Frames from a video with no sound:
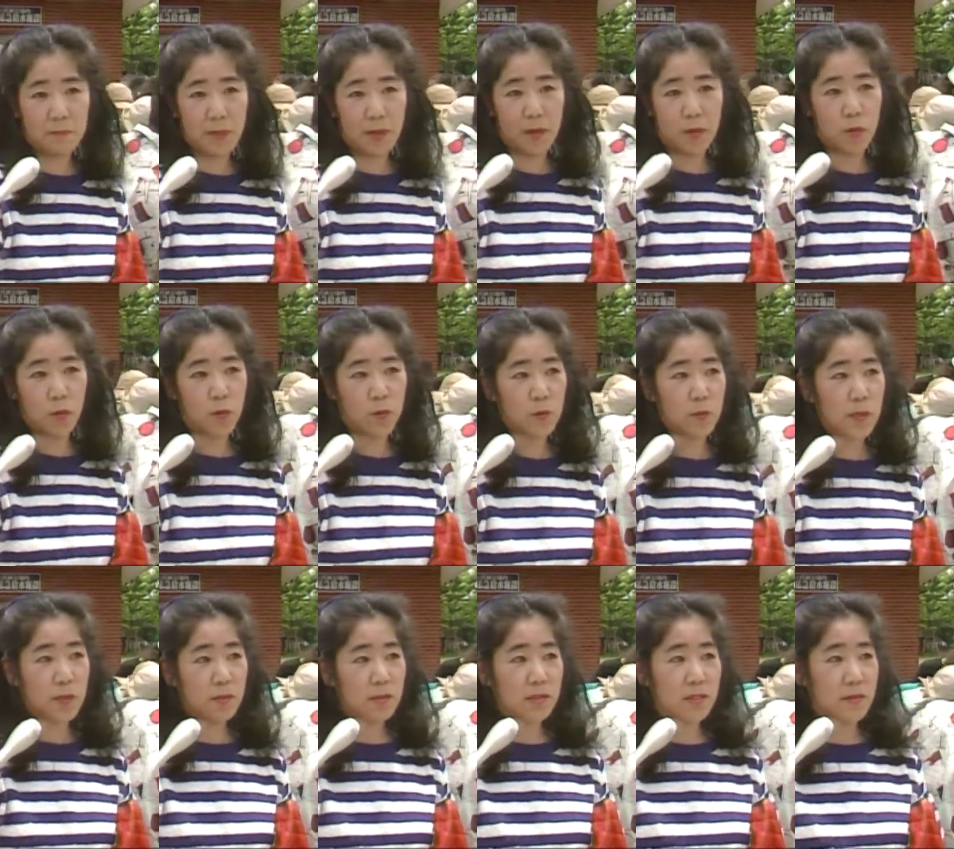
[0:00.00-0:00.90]
まあ国
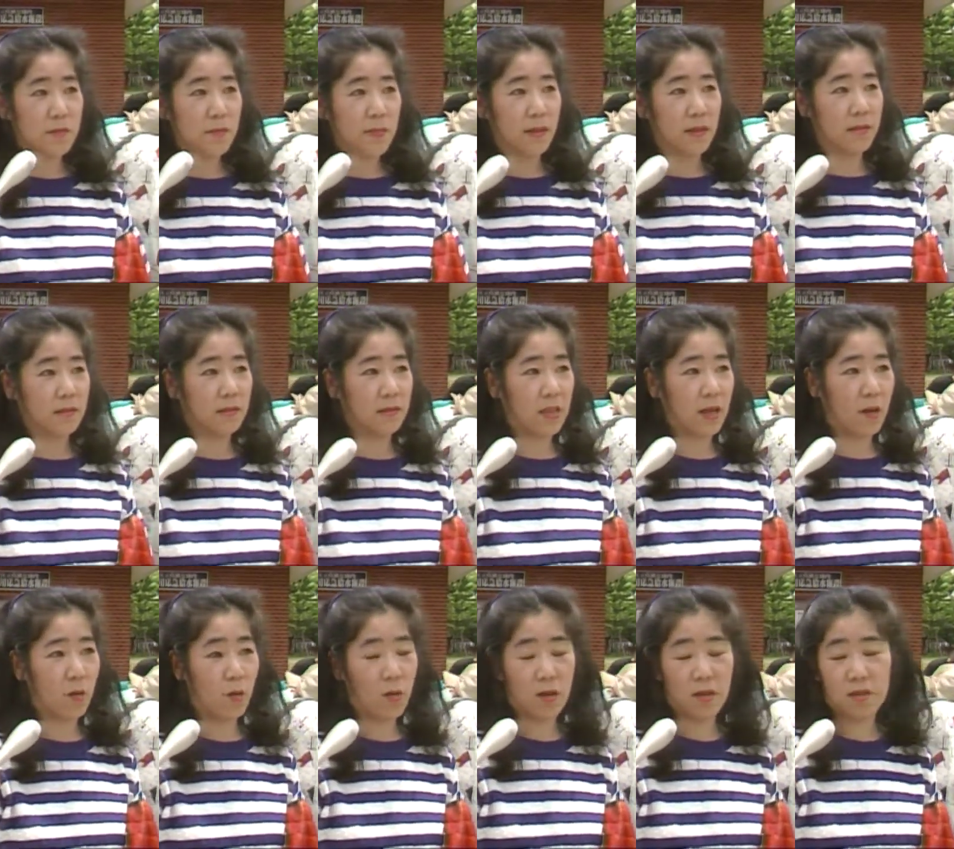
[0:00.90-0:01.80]
民の審判って言った
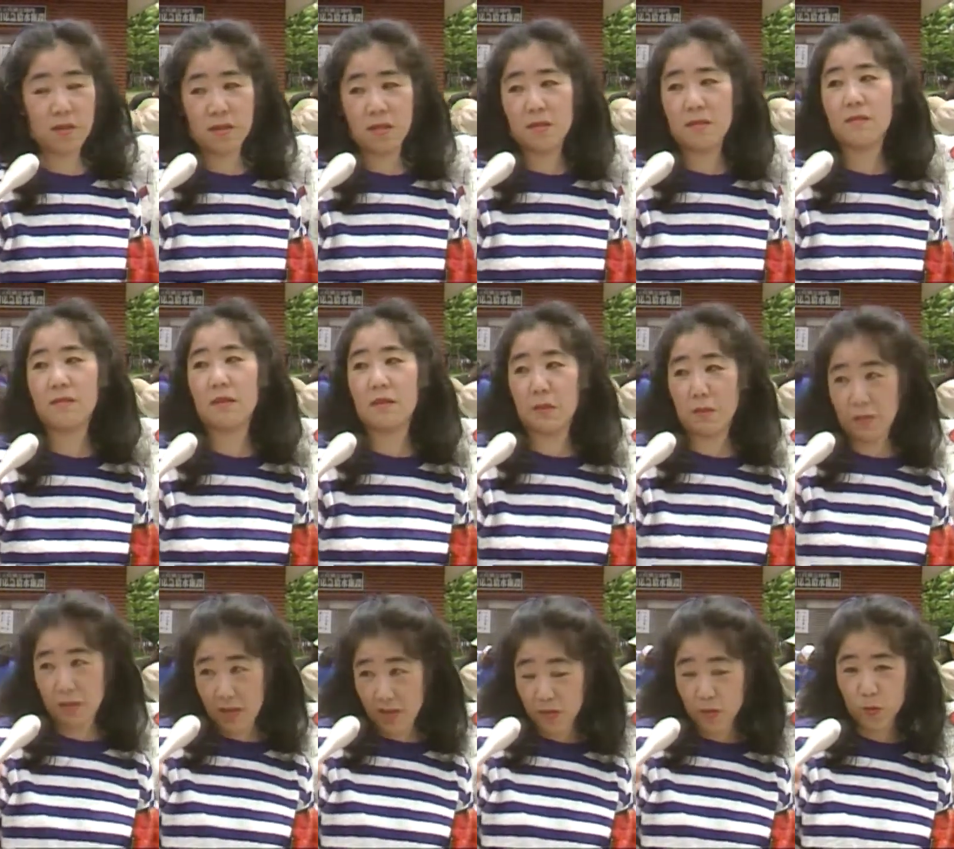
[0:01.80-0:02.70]
ら大げさですけど
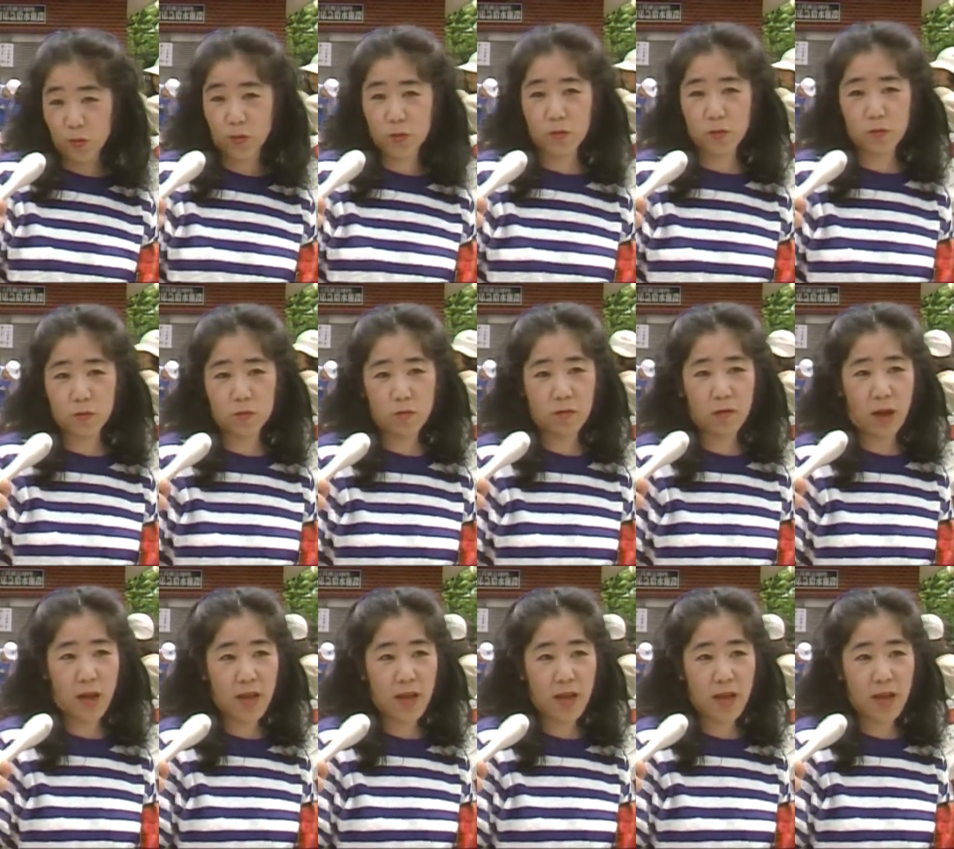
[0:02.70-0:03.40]
ねそういうこと